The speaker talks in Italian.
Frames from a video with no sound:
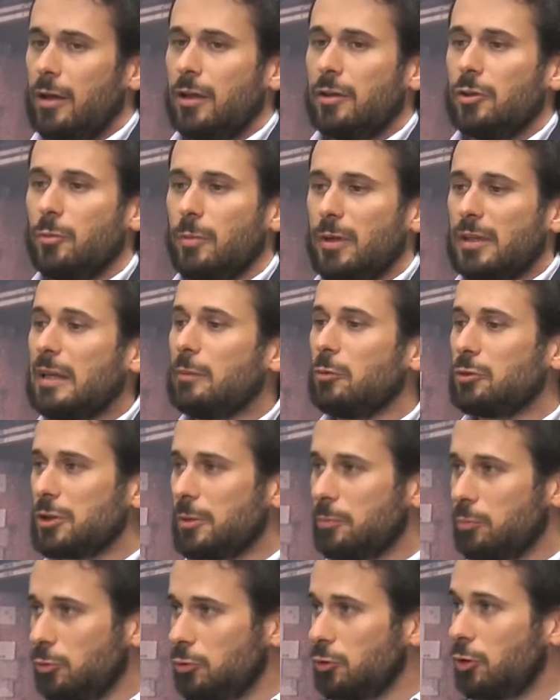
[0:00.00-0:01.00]
Domandiamoci
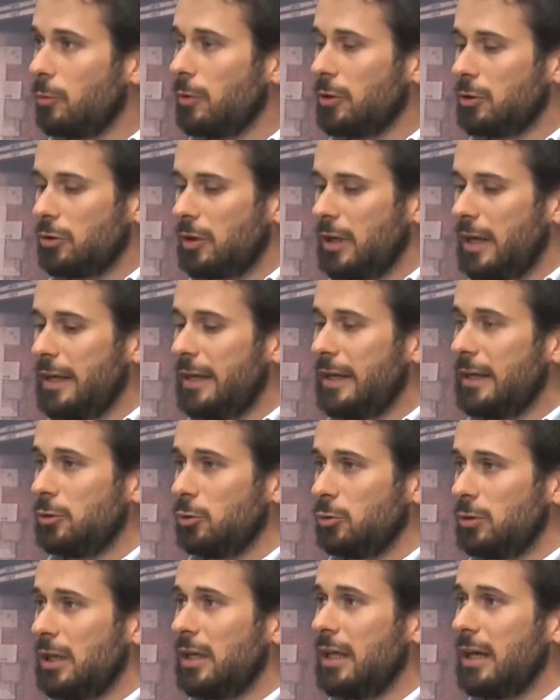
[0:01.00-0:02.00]
appunto, come ha detto lei, che
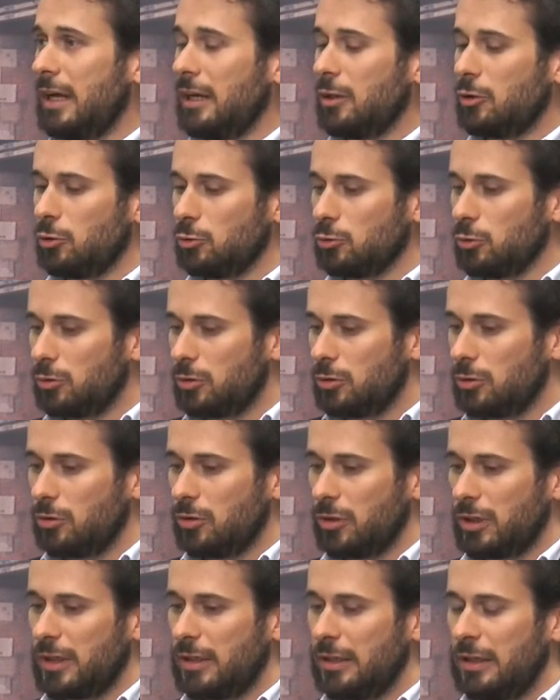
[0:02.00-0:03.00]
tutele ha il
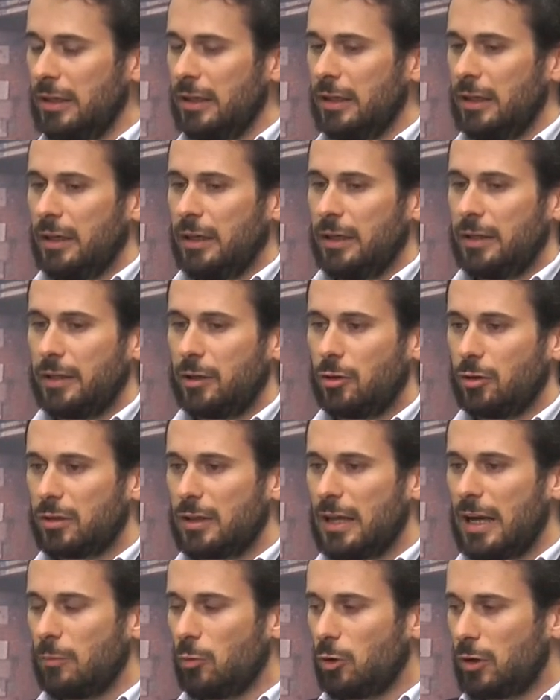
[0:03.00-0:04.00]
conduttore?
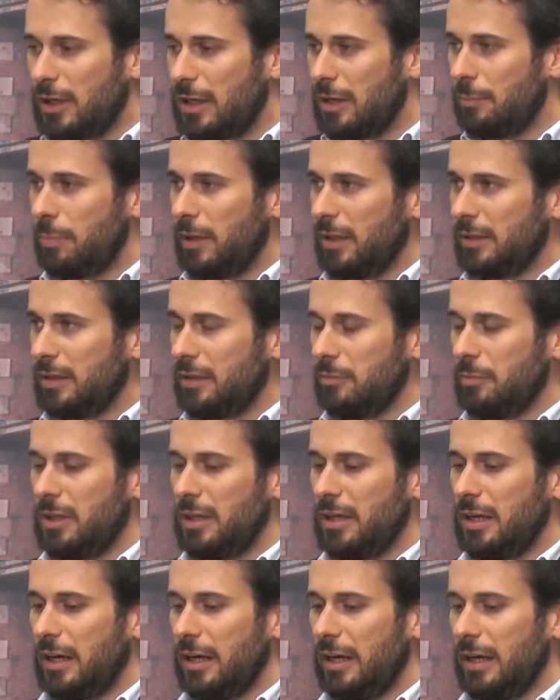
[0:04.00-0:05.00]
Ricordiamo che la
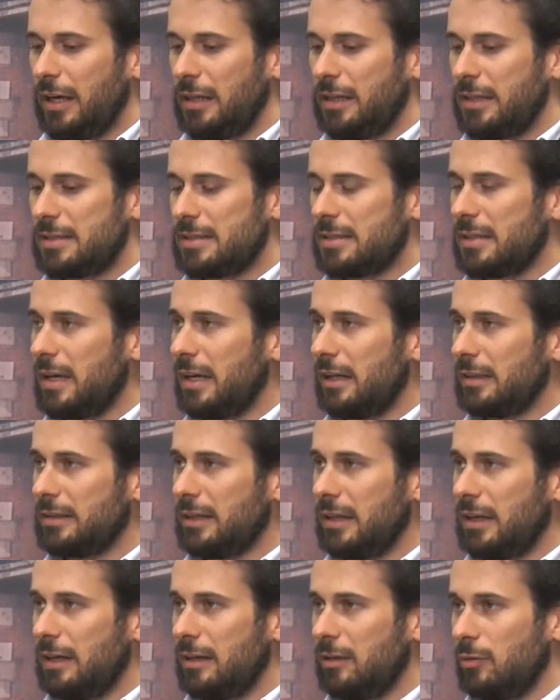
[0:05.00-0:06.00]
pandemia è
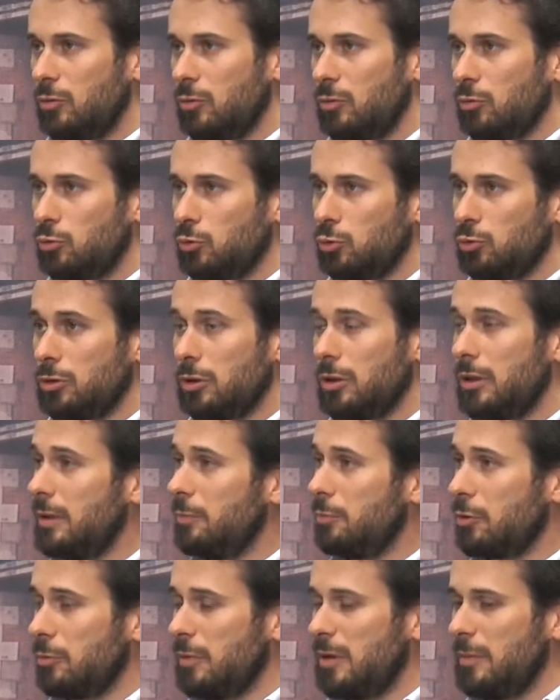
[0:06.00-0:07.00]
iniziata tutte le
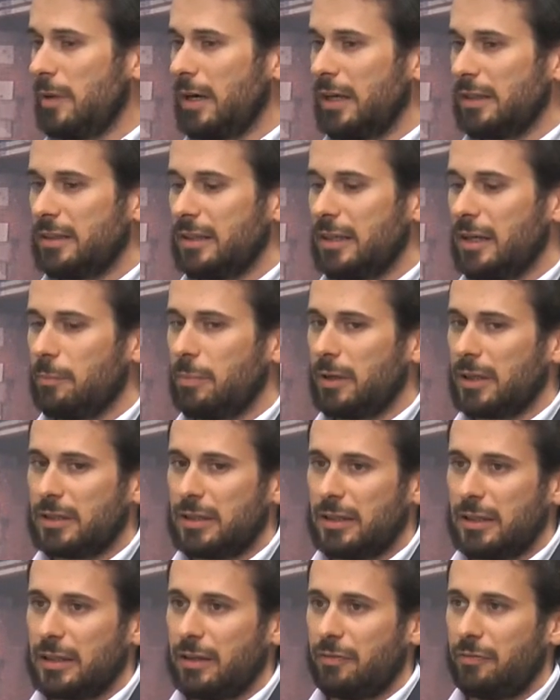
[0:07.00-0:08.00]
problematiche a
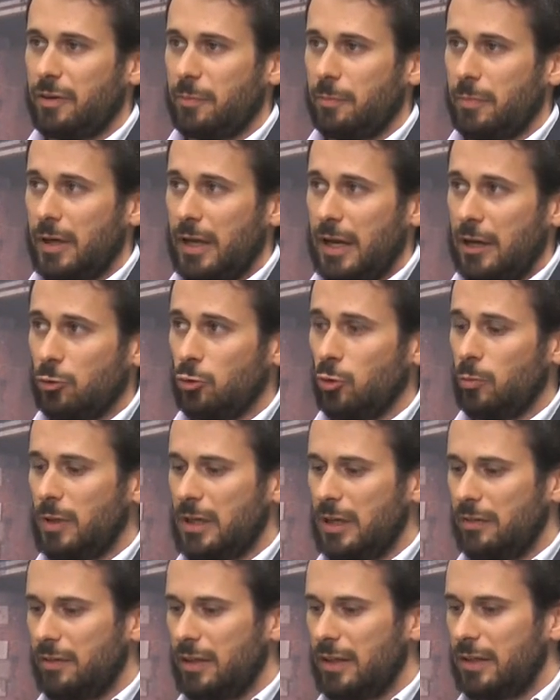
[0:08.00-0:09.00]
partire da febbraio
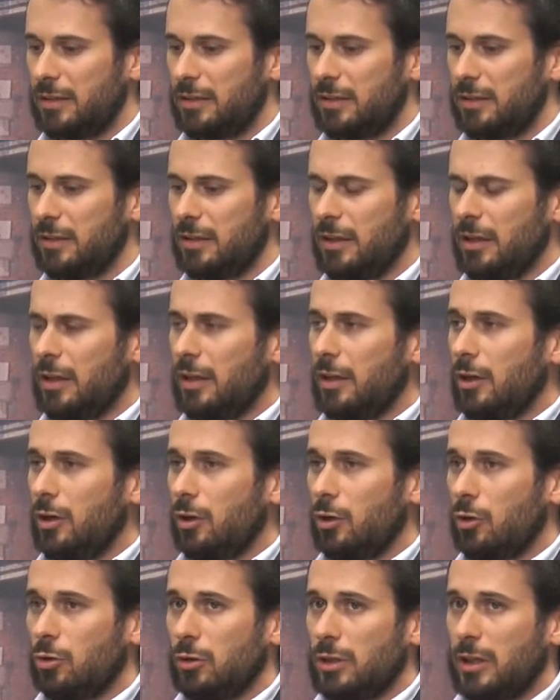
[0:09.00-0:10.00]
2020.
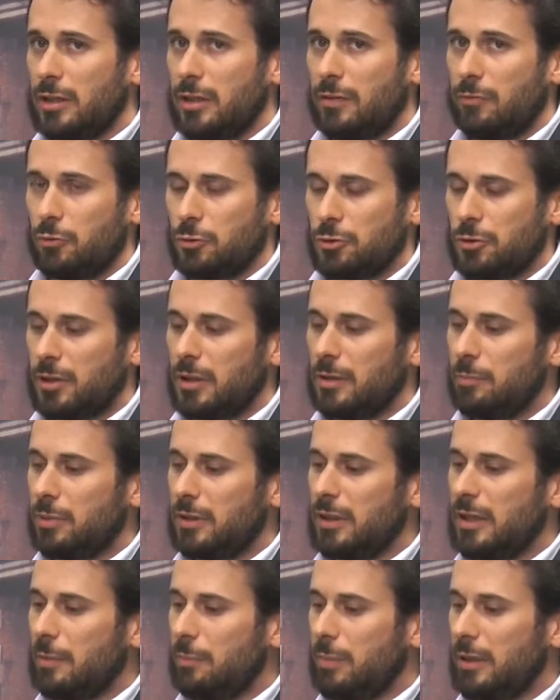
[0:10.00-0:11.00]
Con la diffusione del,
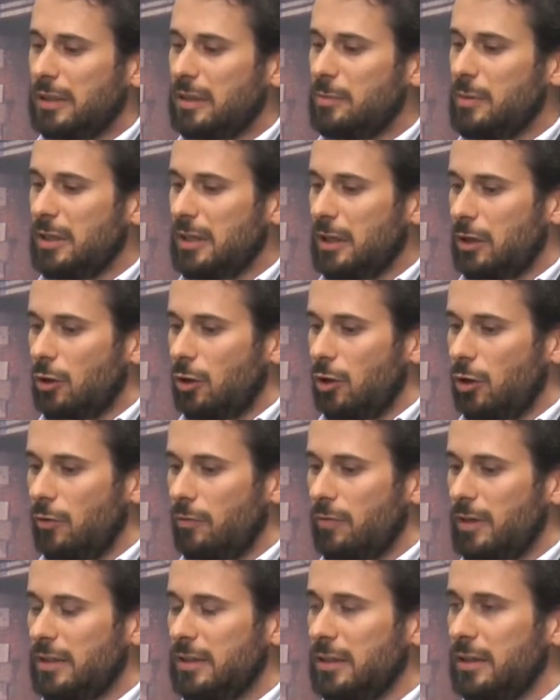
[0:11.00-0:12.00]
della pandemia da
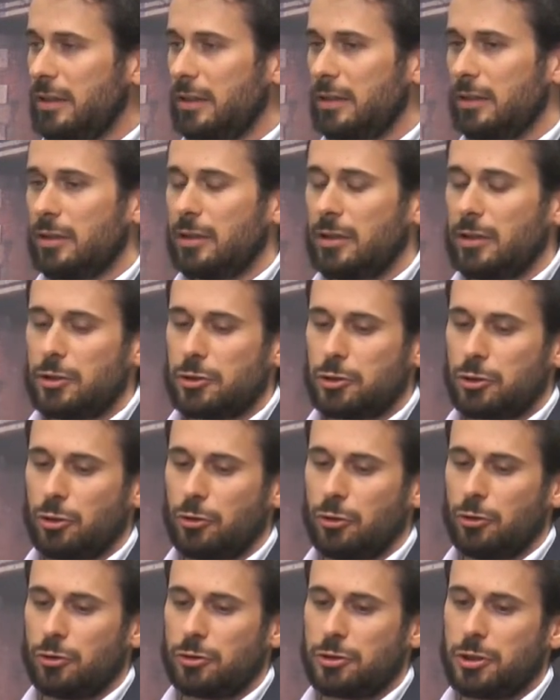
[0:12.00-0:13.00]
Covid
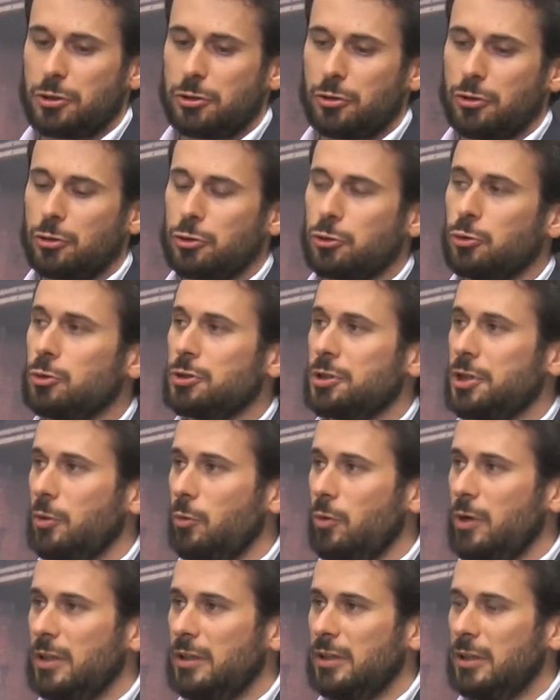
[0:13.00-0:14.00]
sono, si sono
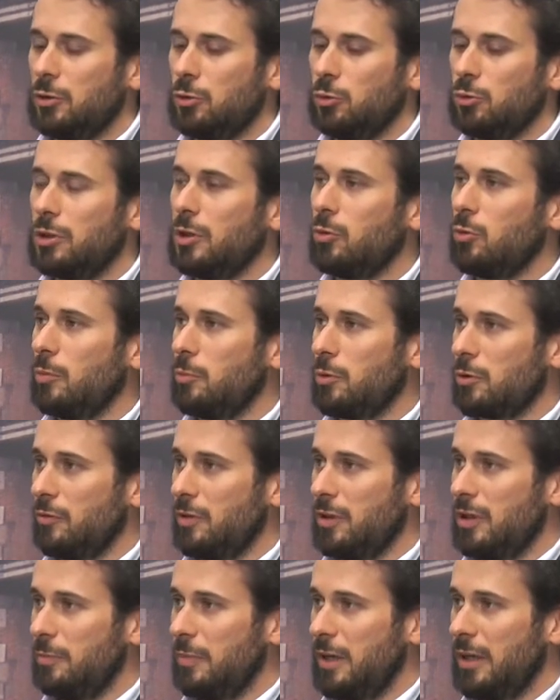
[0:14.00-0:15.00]
susseguiti tutti quei
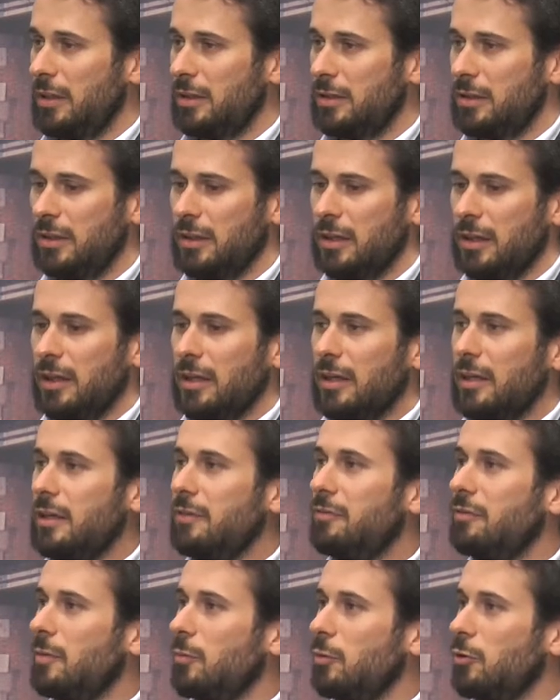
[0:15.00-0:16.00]
provvedimenti,
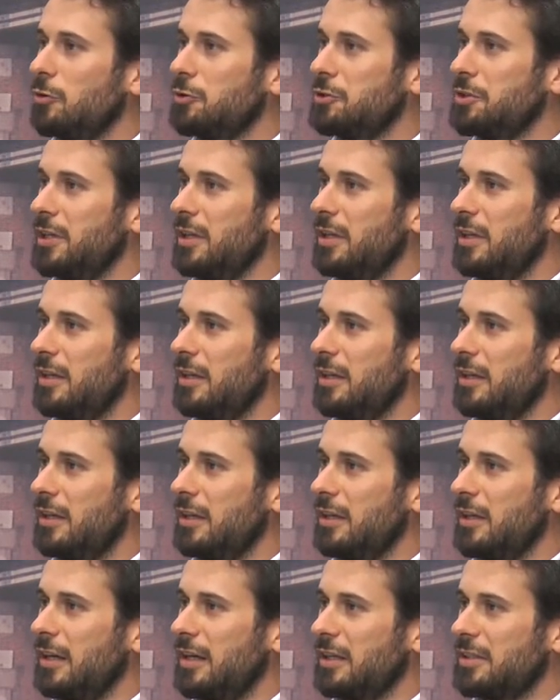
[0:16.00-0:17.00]
i famosi
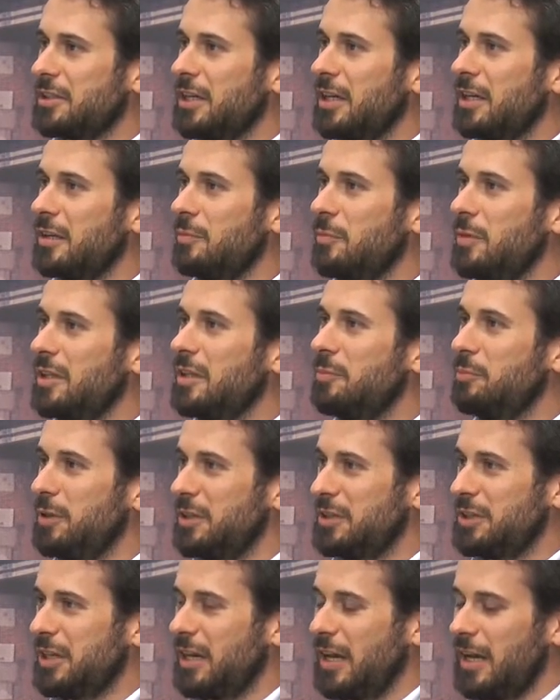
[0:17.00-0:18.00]
eh, acerimi
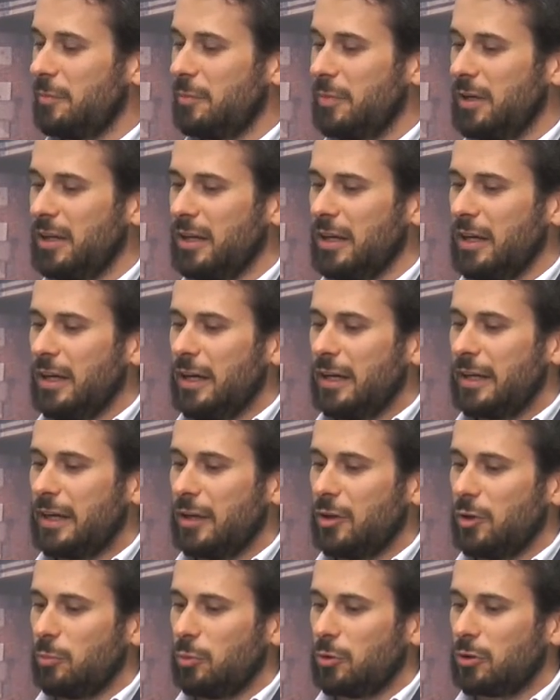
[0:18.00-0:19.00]
PCM, che
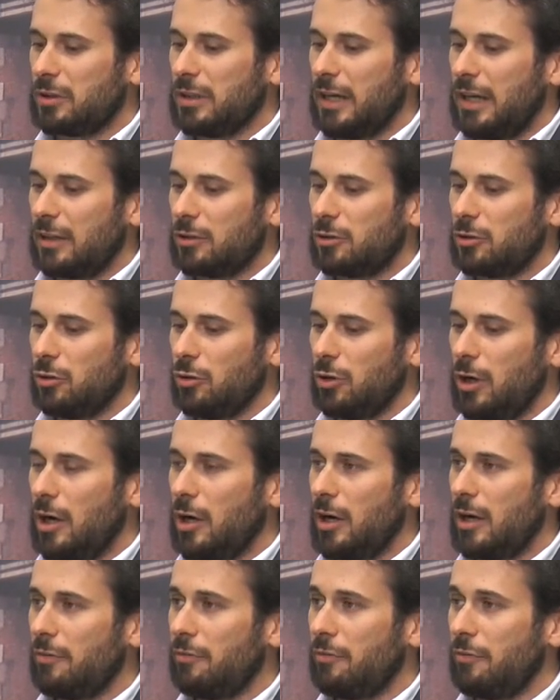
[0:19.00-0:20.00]
hanno portato
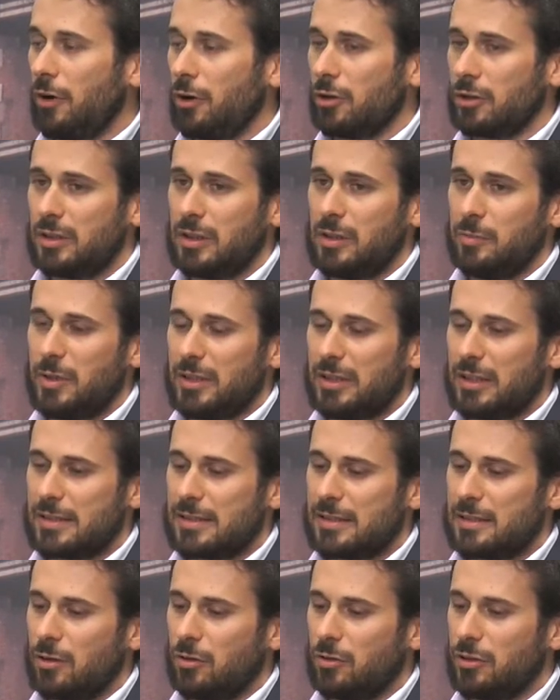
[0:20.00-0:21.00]
a forti
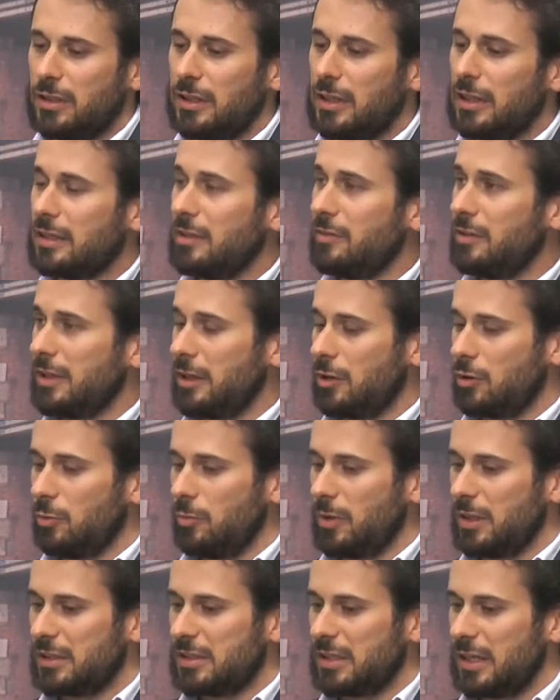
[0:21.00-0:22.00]
limitazioni delle attività
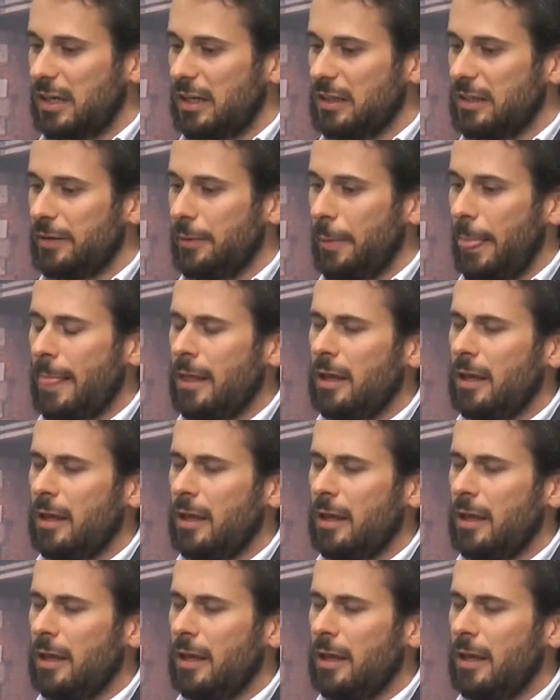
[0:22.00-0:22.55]
commerciali.